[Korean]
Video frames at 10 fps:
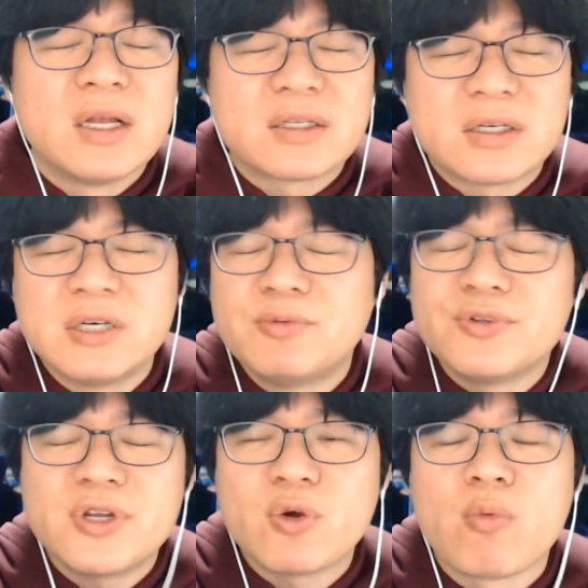
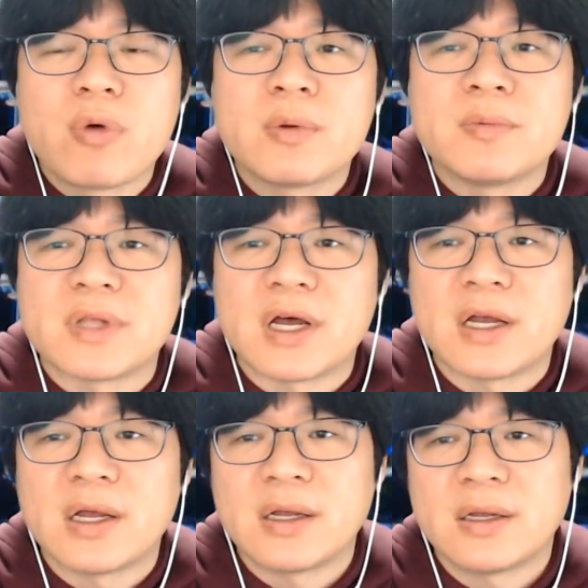그분들이 공범입니다.
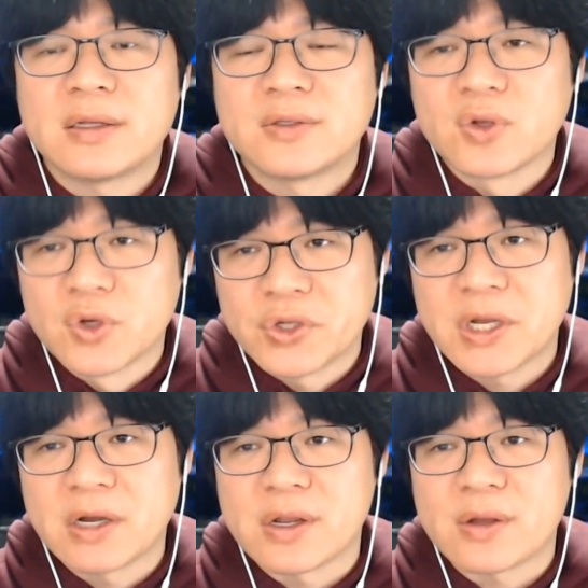저는 그렇게
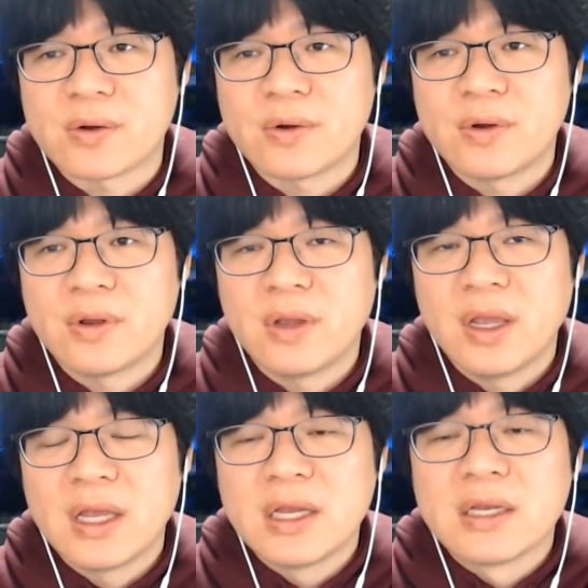생각을 해요.
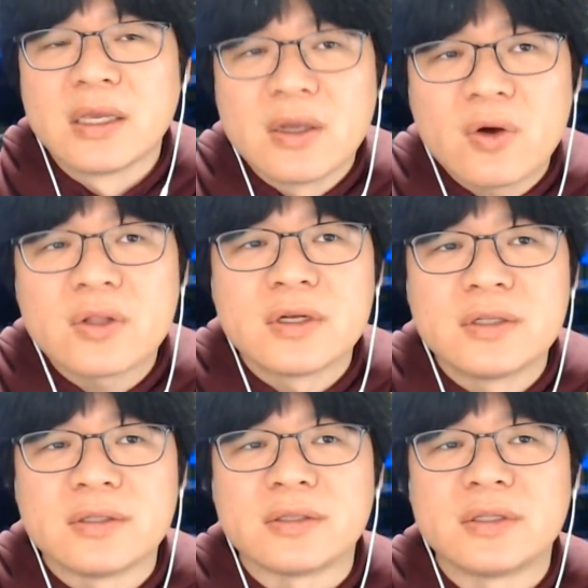
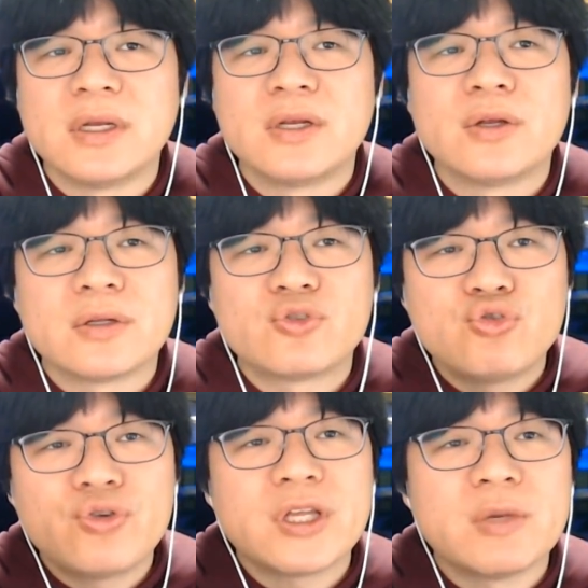이거는
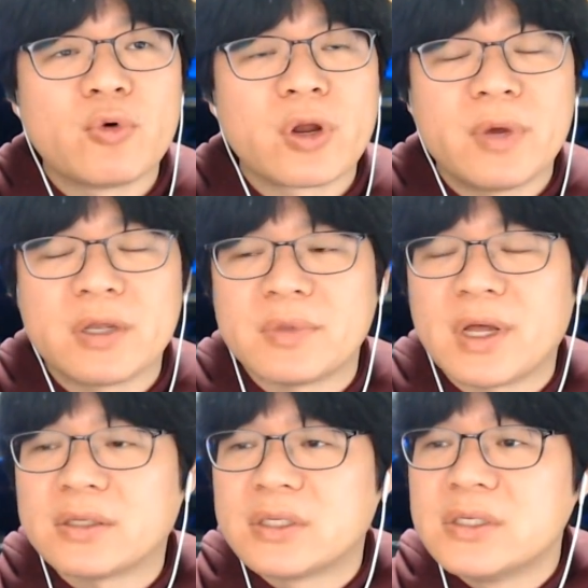추후애님
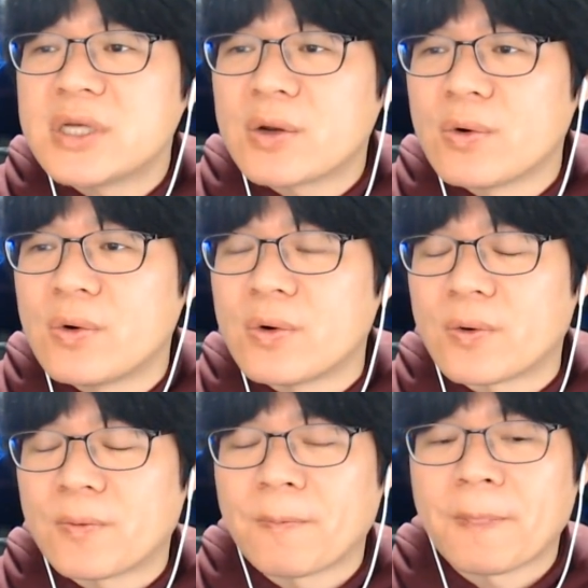오랜만입니다. 진짜로
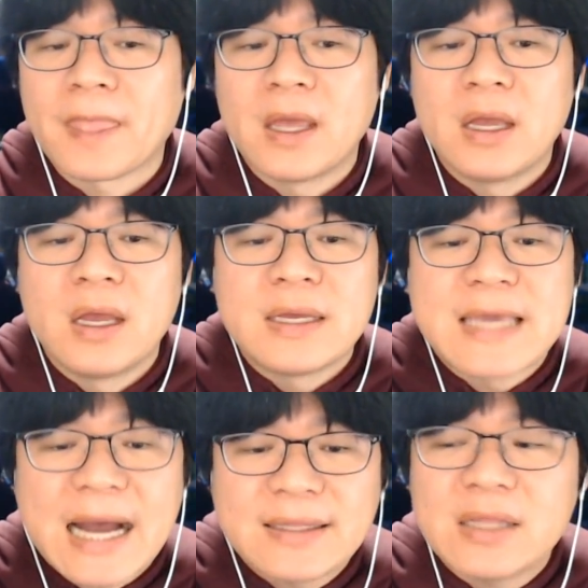
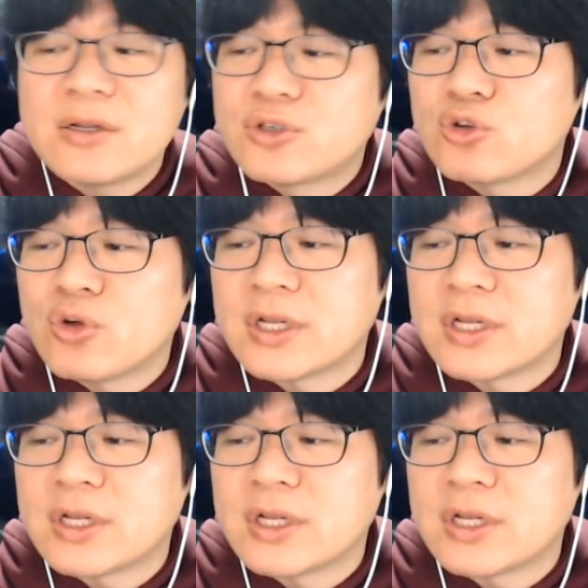야단을 쳐줘야 될